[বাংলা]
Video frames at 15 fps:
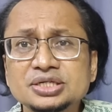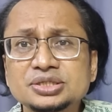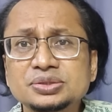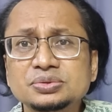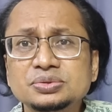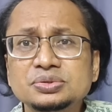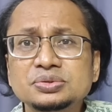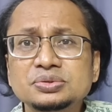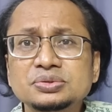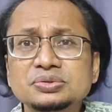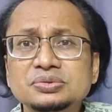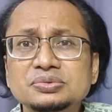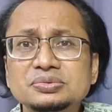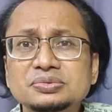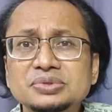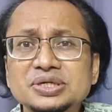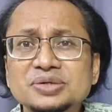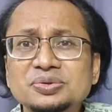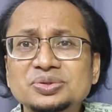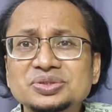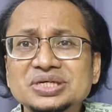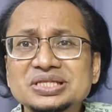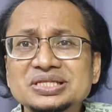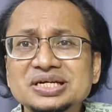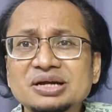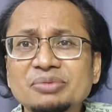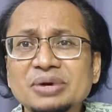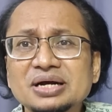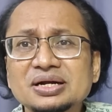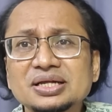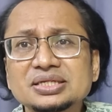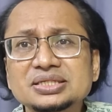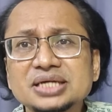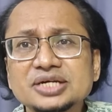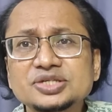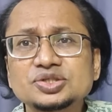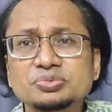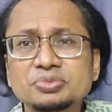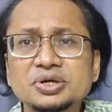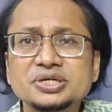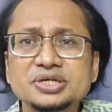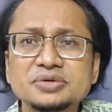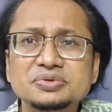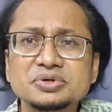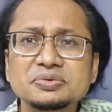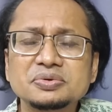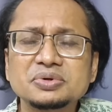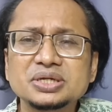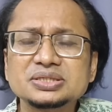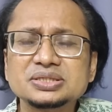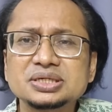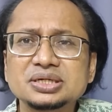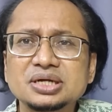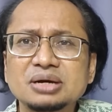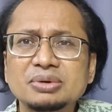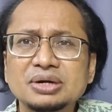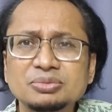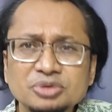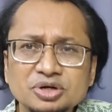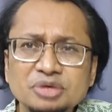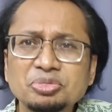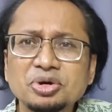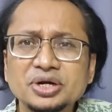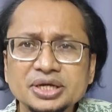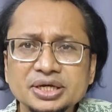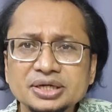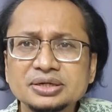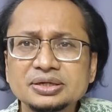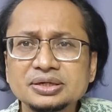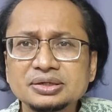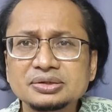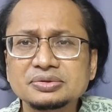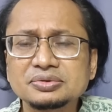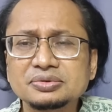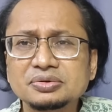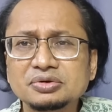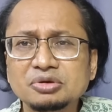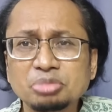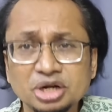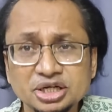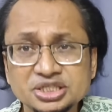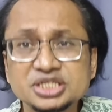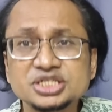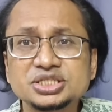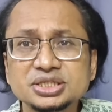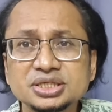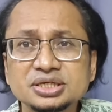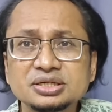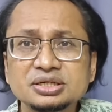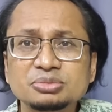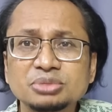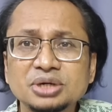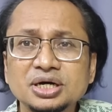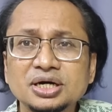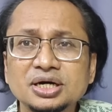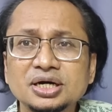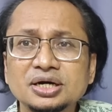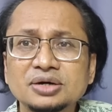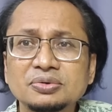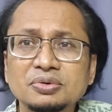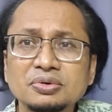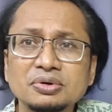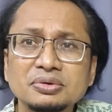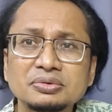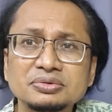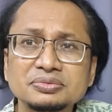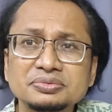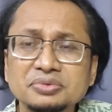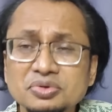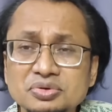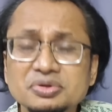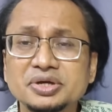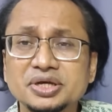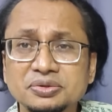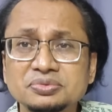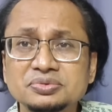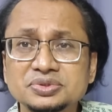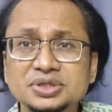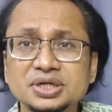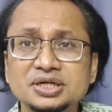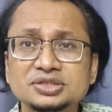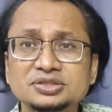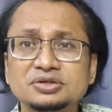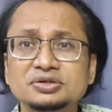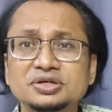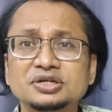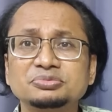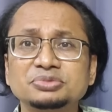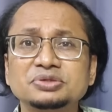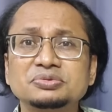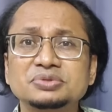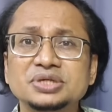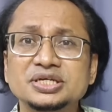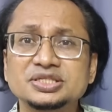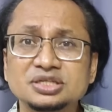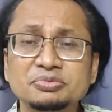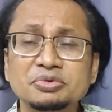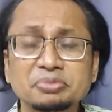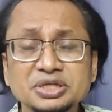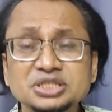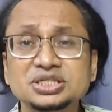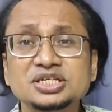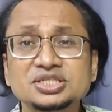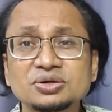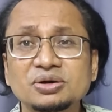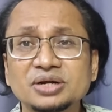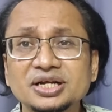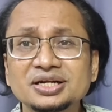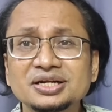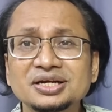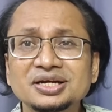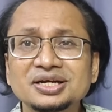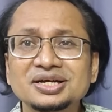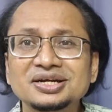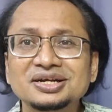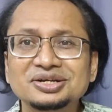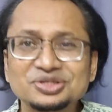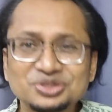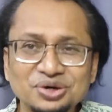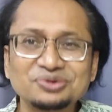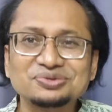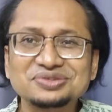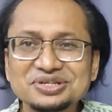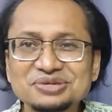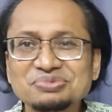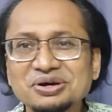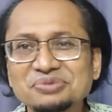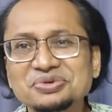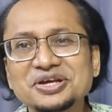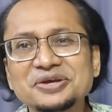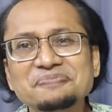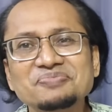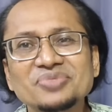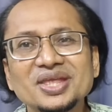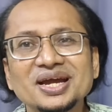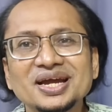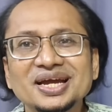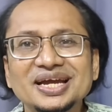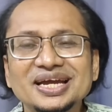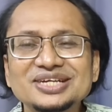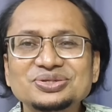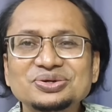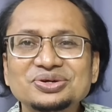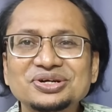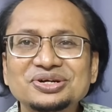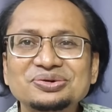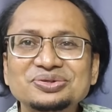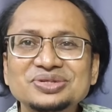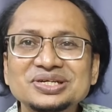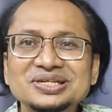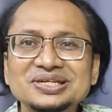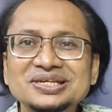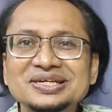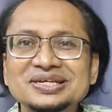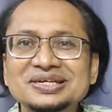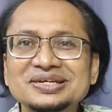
শুধু উনি করছেন তা না বাংলাদেশে এক সময় কেউ কেউ করেছেন আমার মনে পড়ে কোনো কোনো পলিটিশিয়ান বা অন্য কেউ যারা সরকারের বিরুদ্ধে আছেন এবং বিশ্বাস করেন যৌক্তিকভাবেই এই সরকারের অধীনে